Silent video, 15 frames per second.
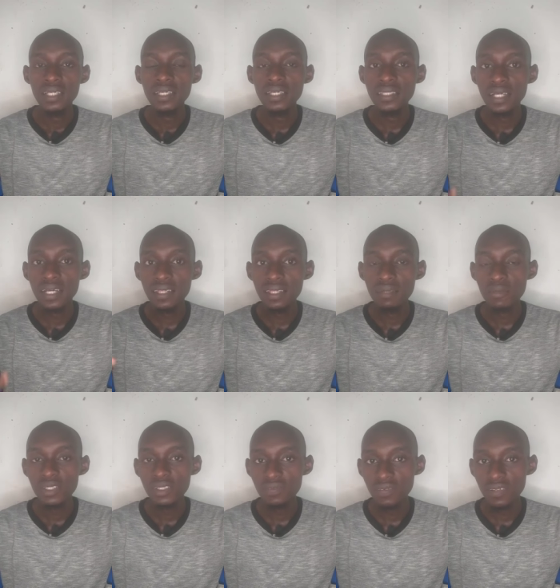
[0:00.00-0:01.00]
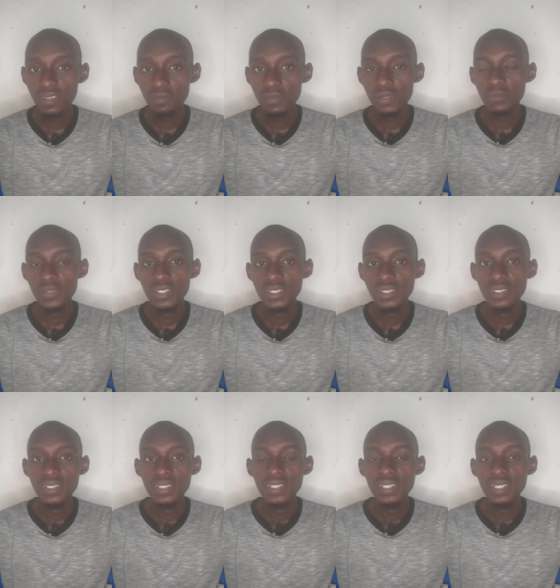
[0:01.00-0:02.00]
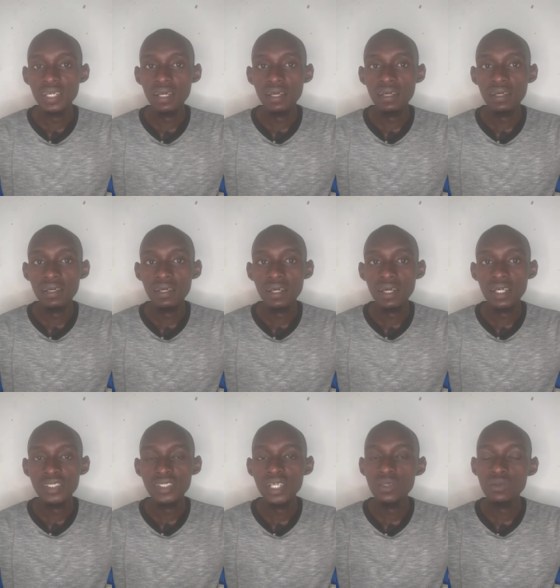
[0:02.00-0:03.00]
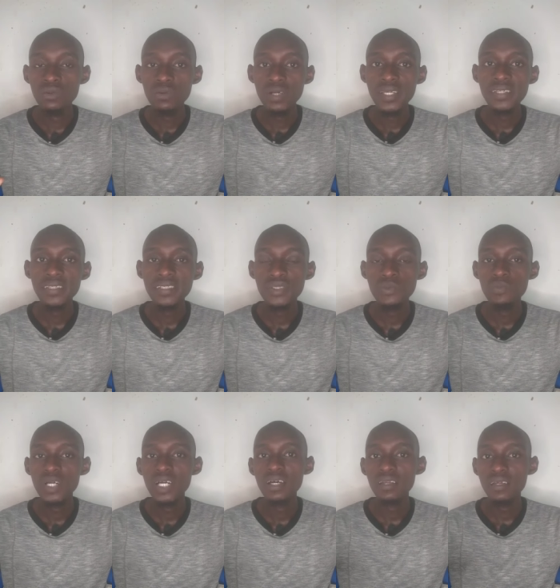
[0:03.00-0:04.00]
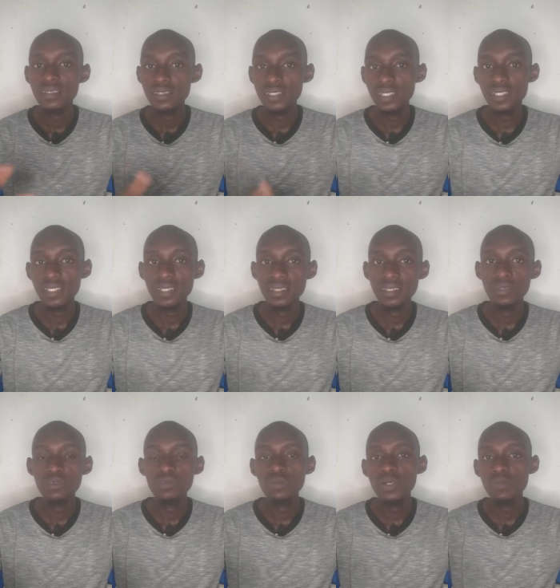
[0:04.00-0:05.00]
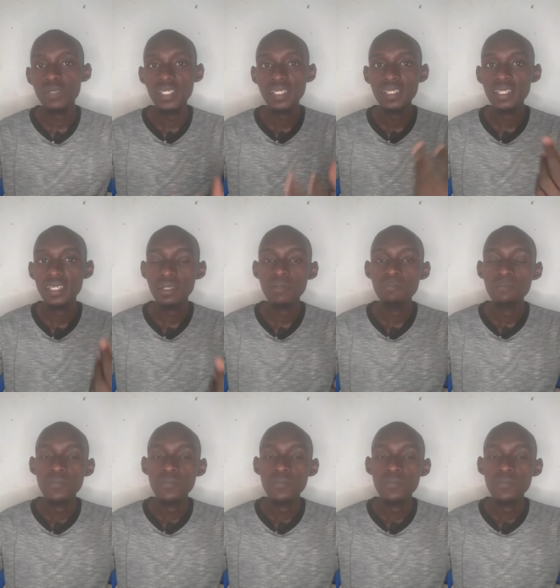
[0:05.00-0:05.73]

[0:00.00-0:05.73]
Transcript: يتعلم الطفل البرمجة عشان هو يكتسب مهارات تانية لأنه يعني البرمجة هي